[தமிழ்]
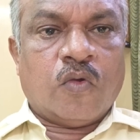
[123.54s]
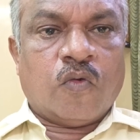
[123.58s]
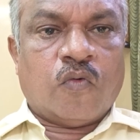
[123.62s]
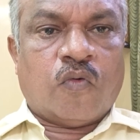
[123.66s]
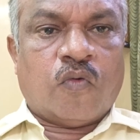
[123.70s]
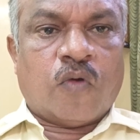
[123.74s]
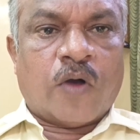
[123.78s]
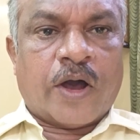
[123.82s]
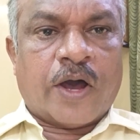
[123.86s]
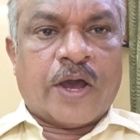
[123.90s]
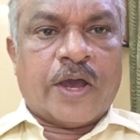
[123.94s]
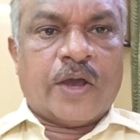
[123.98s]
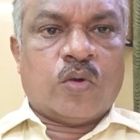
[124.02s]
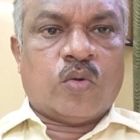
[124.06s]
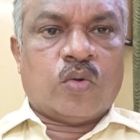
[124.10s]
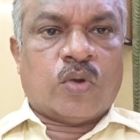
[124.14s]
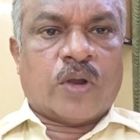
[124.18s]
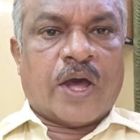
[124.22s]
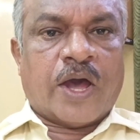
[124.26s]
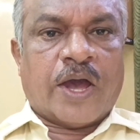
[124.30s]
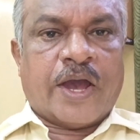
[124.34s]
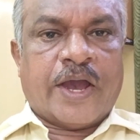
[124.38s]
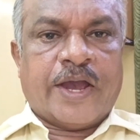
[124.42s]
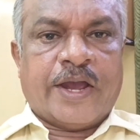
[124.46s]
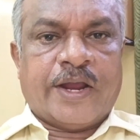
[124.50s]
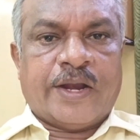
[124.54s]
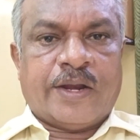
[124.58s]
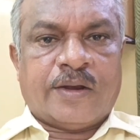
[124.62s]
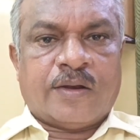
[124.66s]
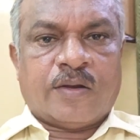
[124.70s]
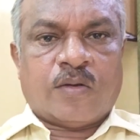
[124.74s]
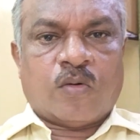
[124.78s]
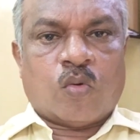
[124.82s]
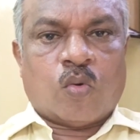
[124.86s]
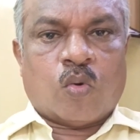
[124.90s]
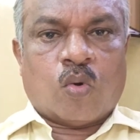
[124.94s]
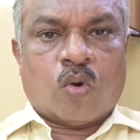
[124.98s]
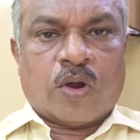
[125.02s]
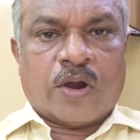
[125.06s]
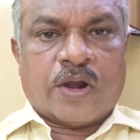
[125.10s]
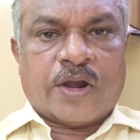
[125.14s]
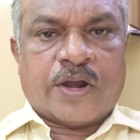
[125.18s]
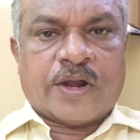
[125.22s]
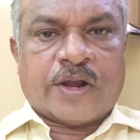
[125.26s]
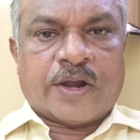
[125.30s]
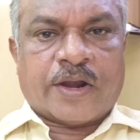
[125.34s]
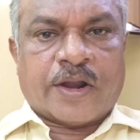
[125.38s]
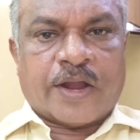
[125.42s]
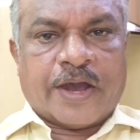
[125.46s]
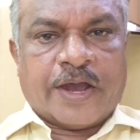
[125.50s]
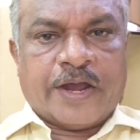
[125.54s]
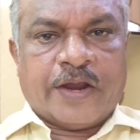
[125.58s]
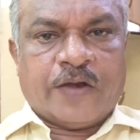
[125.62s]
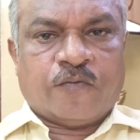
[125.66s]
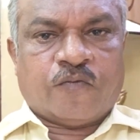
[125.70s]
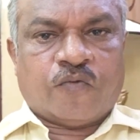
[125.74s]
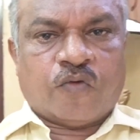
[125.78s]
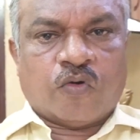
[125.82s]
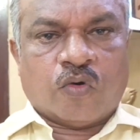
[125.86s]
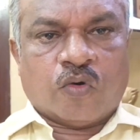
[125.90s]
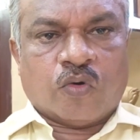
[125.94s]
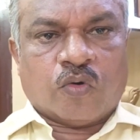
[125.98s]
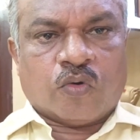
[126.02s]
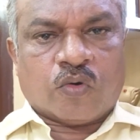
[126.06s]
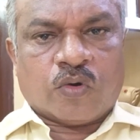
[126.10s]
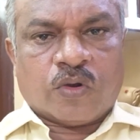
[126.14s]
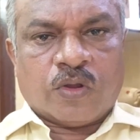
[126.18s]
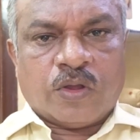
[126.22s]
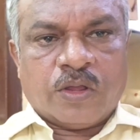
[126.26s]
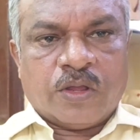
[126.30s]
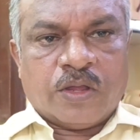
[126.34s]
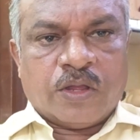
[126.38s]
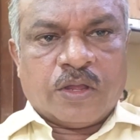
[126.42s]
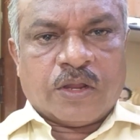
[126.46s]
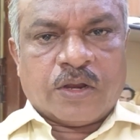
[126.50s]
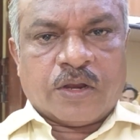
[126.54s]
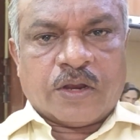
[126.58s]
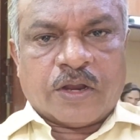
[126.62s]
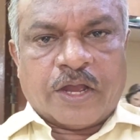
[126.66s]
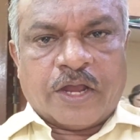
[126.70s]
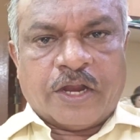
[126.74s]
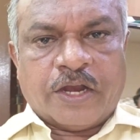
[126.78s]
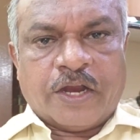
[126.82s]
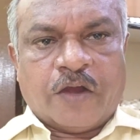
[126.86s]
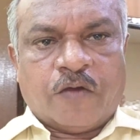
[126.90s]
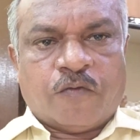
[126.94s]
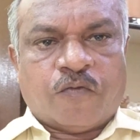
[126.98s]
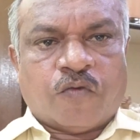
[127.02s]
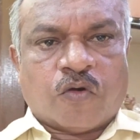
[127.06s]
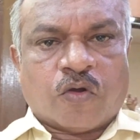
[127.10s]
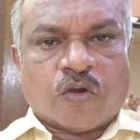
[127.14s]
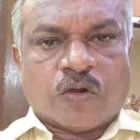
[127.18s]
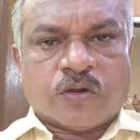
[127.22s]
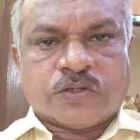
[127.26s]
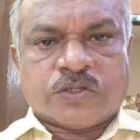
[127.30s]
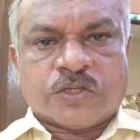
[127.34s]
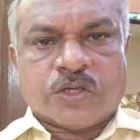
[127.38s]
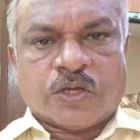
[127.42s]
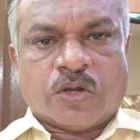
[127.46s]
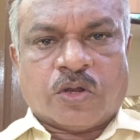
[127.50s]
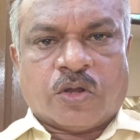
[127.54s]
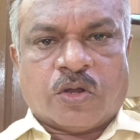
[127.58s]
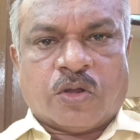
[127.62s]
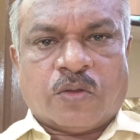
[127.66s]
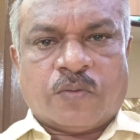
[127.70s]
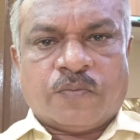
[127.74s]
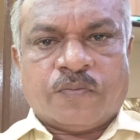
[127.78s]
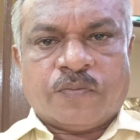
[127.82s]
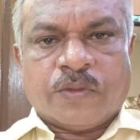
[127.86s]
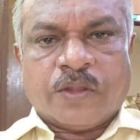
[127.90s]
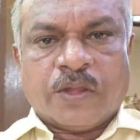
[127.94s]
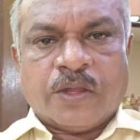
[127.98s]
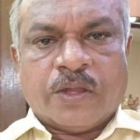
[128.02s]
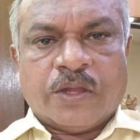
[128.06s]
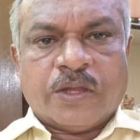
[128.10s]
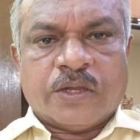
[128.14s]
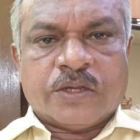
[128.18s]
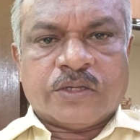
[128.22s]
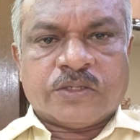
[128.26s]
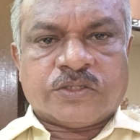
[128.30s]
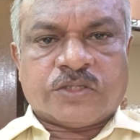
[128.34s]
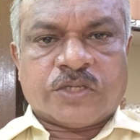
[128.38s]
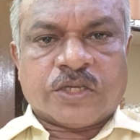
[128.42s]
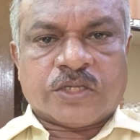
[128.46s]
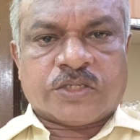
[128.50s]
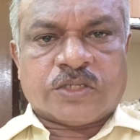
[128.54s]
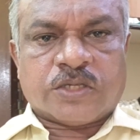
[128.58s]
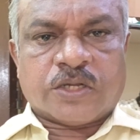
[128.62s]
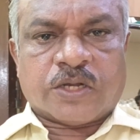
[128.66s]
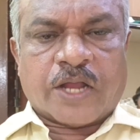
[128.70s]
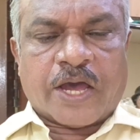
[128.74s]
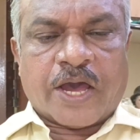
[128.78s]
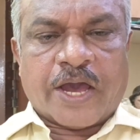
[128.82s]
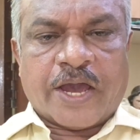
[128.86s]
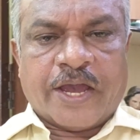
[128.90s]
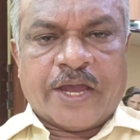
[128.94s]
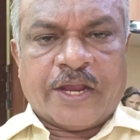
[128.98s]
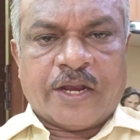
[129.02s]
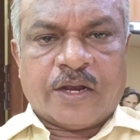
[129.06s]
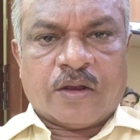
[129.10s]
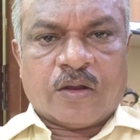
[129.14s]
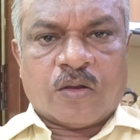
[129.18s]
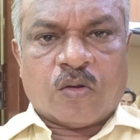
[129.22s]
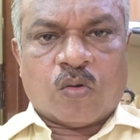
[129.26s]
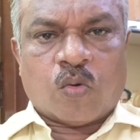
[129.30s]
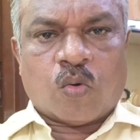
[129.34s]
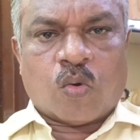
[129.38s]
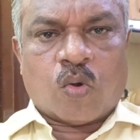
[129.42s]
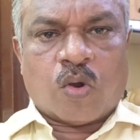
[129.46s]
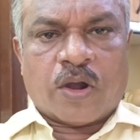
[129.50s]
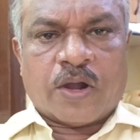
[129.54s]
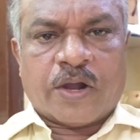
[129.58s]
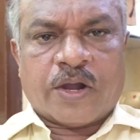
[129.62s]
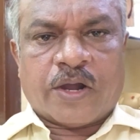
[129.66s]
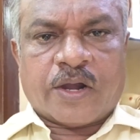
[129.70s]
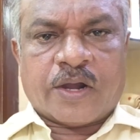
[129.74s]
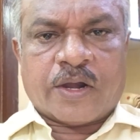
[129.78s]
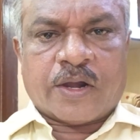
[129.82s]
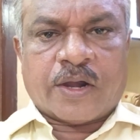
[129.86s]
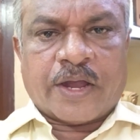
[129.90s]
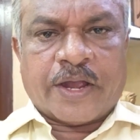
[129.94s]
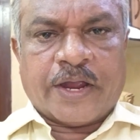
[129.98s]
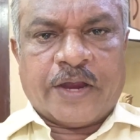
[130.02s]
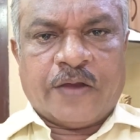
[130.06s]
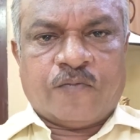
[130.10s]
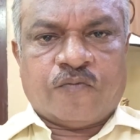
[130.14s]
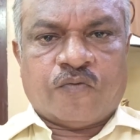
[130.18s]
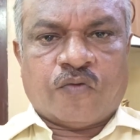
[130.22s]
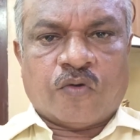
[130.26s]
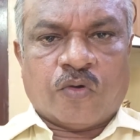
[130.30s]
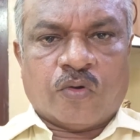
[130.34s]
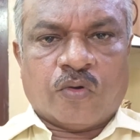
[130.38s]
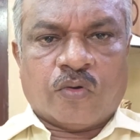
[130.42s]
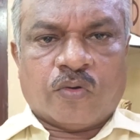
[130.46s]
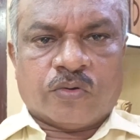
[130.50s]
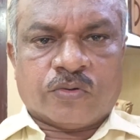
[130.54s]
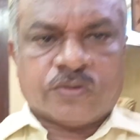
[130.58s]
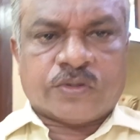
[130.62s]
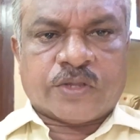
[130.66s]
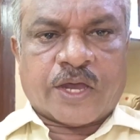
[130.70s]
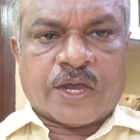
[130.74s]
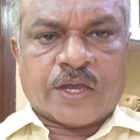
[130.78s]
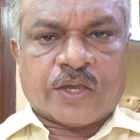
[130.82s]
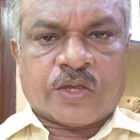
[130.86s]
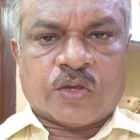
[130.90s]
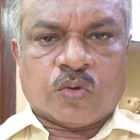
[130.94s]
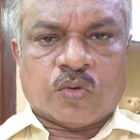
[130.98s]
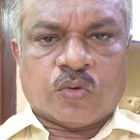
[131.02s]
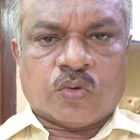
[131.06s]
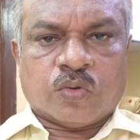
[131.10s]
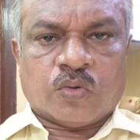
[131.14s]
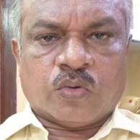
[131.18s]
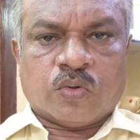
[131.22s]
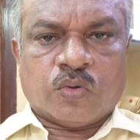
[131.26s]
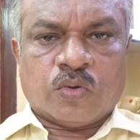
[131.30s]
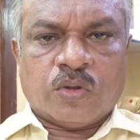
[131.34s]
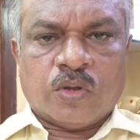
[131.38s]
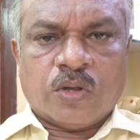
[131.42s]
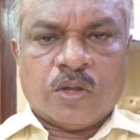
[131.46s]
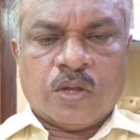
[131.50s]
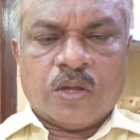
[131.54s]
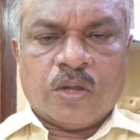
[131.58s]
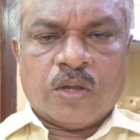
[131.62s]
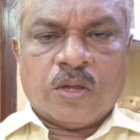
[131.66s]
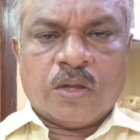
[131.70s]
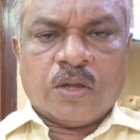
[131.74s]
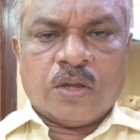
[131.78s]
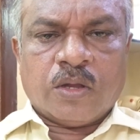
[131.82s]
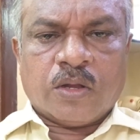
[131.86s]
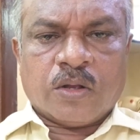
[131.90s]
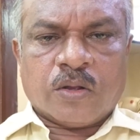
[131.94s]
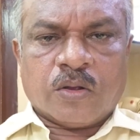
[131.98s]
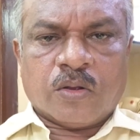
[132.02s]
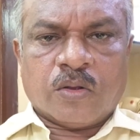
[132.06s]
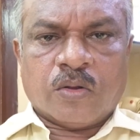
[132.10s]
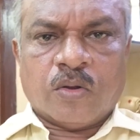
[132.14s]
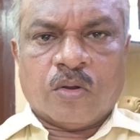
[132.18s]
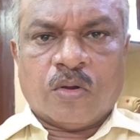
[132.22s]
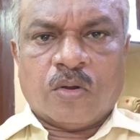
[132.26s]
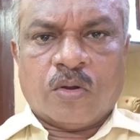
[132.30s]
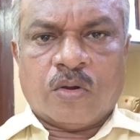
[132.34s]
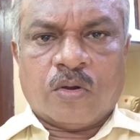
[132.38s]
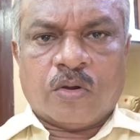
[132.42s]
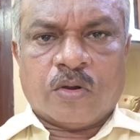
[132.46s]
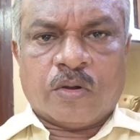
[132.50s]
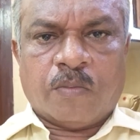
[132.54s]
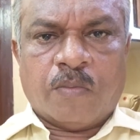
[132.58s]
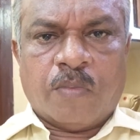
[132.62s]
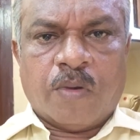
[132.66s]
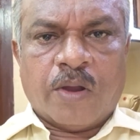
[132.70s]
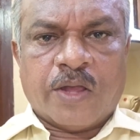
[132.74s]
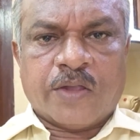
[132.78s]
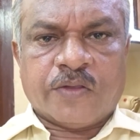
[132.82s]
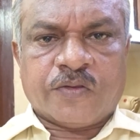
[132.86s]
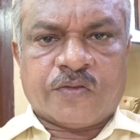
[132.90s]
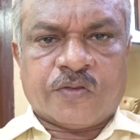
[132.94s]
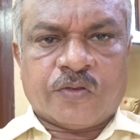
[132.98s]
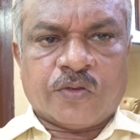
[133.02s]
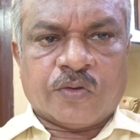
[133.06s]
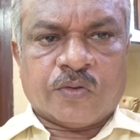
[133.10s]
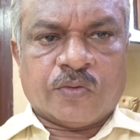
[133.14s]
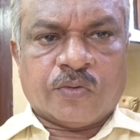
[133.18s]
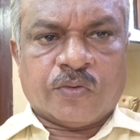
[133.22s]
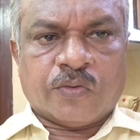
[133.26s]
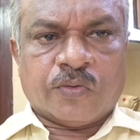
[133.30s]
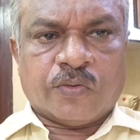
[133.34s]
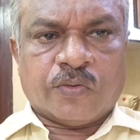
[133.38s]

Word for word: ஃபைவ் நைன் ஒன் நைன் ஃபோர் நைன் எயிட் ஃபோர் ஒன் ஜீரோ சிக்ஸ் நைன் ஒன் நைன் ஃபோர் தேங்க்யூ காட் பிளஸ் யூ